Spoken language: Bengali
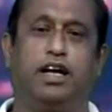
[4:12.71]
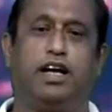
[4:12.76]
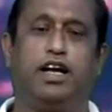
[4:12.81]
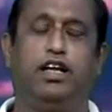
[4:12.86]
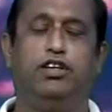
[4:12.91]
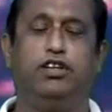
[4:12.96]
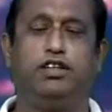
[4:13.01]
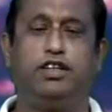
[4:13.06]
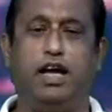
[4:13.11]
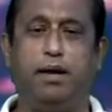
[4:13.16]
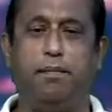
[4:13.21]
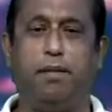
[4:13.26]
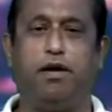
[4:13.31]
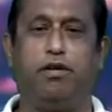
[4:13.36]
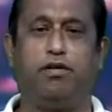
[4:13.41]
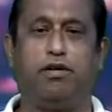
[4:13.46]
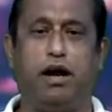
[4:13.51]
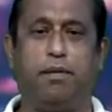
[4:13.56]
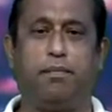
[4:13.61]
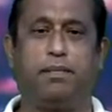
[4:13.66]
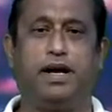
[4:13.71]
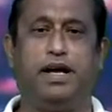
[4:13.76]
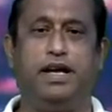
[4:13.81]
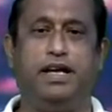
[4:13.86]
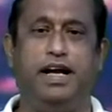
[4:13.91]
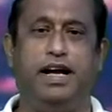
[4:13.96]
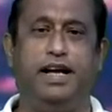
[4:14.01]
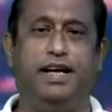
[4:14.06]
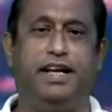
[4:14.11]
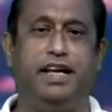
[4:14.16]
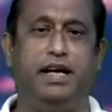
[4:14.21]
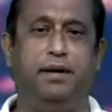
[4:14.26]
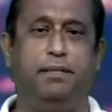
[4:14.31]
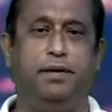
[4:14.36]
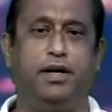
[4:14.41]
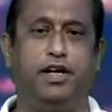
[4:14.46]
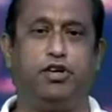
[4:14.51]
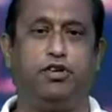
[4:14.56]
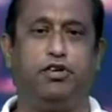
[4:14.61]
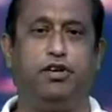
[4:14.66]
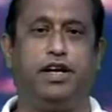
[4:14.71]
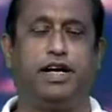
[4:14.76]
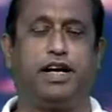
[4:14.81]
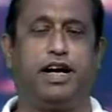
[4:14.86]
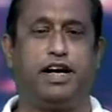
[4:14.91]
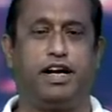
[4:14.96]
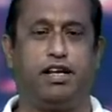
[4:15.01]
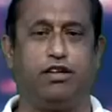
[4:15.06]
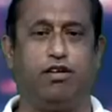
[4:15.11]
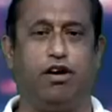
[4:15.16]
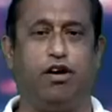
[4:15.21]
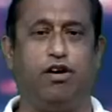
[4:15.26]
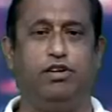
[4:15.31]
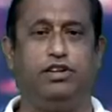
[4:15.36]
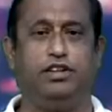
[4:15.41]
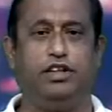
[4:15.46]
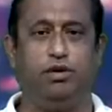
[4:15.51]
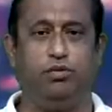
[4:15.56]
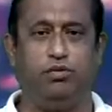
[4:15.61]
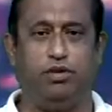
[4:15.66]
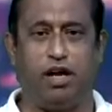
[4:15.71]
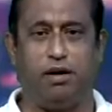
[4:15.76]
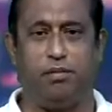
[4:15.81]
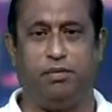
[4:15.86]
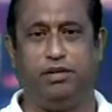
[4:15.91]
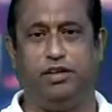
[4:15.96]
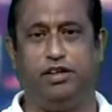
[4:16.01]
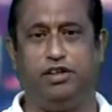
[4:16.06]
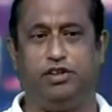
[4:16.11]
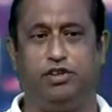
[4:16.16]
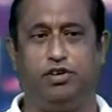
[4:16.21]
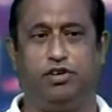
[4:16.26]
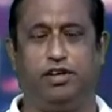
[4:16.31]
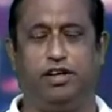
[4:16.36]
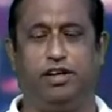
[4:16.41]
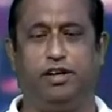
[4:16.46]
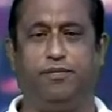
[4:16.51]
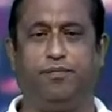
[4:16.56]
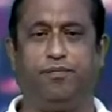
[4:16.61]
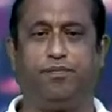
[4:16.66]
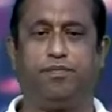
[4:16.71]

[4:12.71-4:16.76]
কিন্তু সেই মালোগ্রামকেই এই ডিলিমিটেশনে কেটে দেওয়া হয়েছে উদাহরণদের সঙ্গে